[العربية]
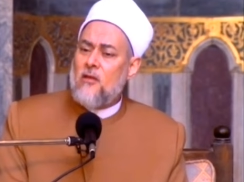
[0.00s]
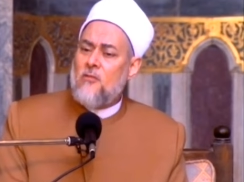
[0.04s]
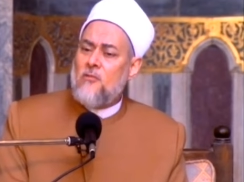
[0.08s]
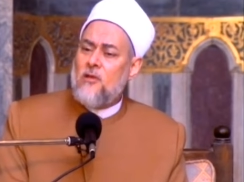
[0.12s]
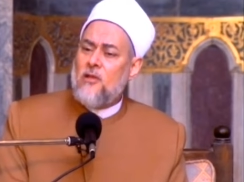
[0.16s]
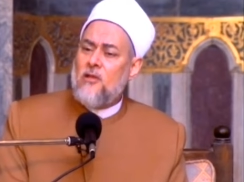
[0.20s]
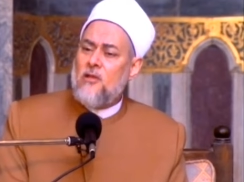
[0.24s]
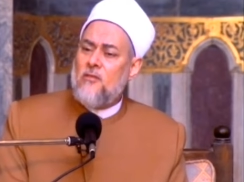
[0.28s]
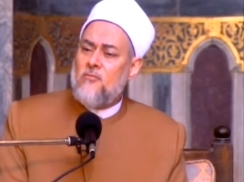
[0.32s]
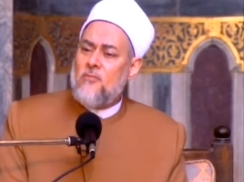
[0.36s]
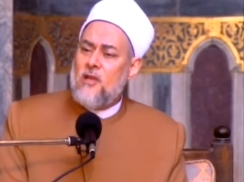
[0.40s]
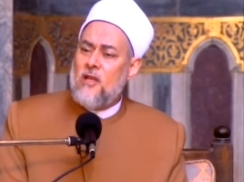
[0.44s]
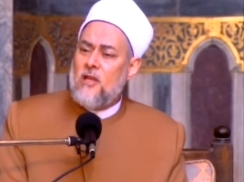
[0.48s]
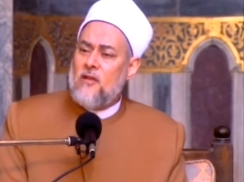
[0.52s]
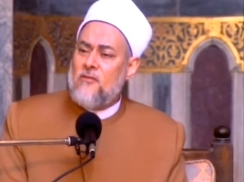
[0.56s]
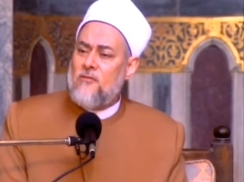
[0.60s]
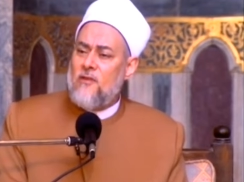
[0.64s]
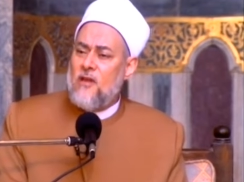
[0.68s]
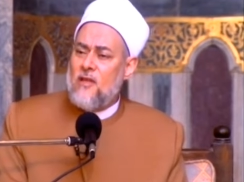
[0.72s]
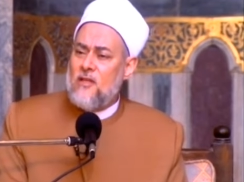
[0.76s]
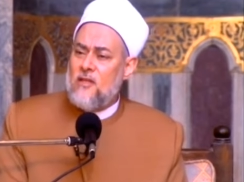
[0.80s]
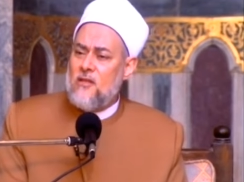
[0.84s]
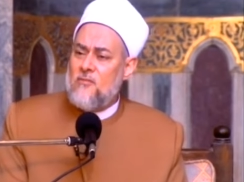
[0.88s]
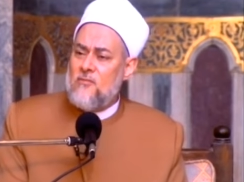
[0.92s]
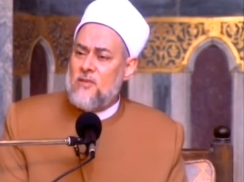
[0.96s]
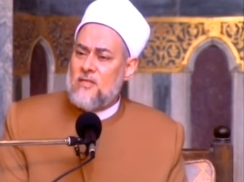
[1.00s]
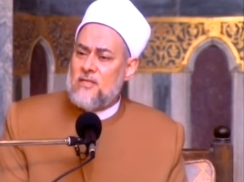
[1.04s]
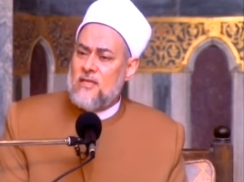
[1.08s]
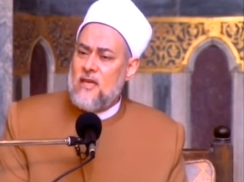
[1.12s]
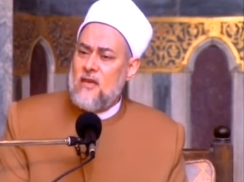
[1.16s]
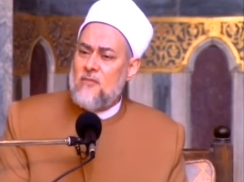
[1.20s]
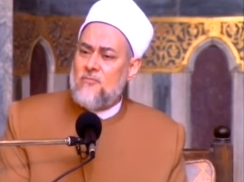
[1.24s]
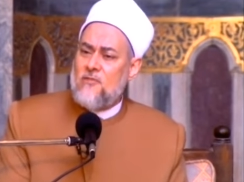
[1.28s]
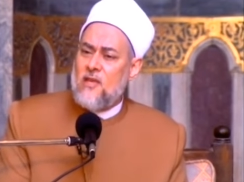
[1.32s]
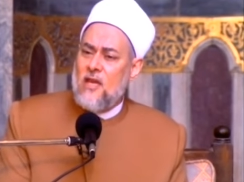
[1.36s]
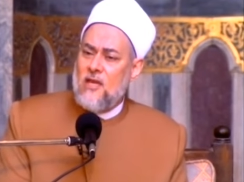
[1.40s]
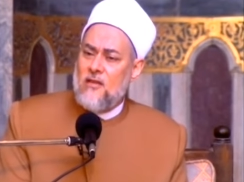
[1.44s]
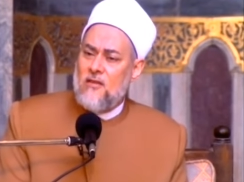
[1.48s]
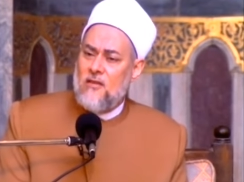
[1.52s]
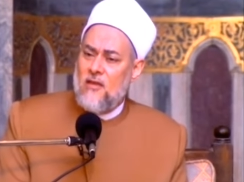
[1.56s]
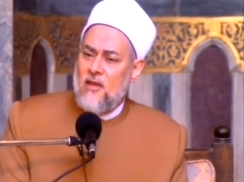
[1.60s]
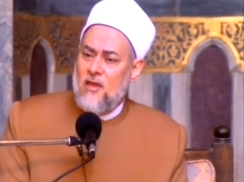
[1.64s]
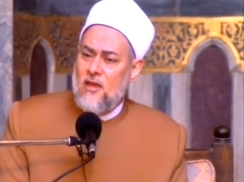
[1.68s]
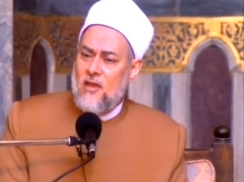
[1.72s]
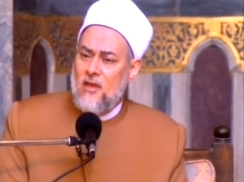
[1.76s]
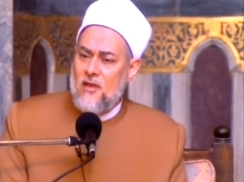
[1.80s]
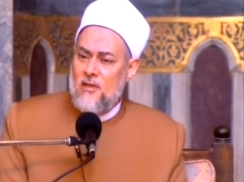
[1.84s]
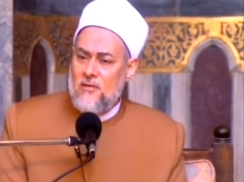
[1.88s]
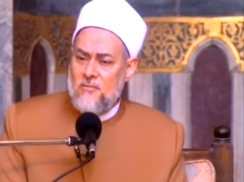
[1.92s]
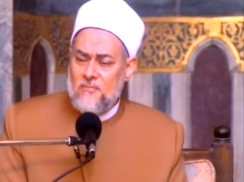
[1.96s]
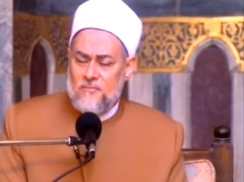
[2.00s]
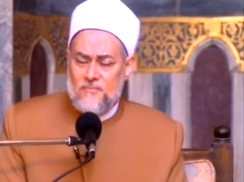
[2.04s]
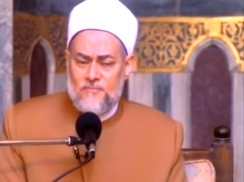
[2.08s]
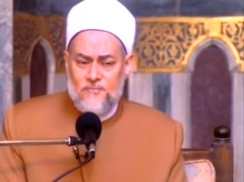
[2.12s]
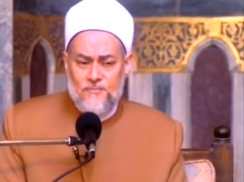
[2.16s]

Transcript: طبعة الملك فهد المزايا بتاعتها ايه